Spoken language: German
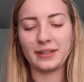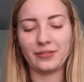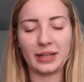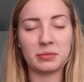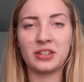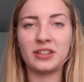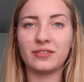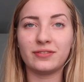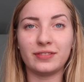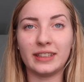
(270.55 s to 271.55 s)
Ich frage mich,
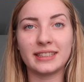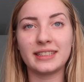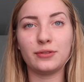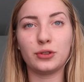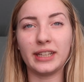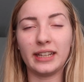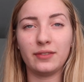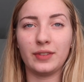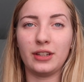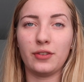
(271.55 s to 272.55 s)
was die wohl
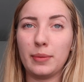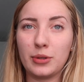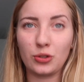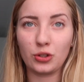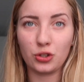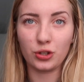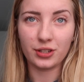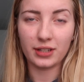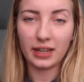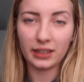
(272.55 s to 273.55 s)
denken, wenn die auf einmal so eine
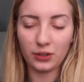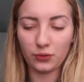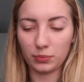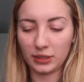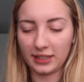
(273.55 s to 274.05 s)
gestörte Nachricht von mir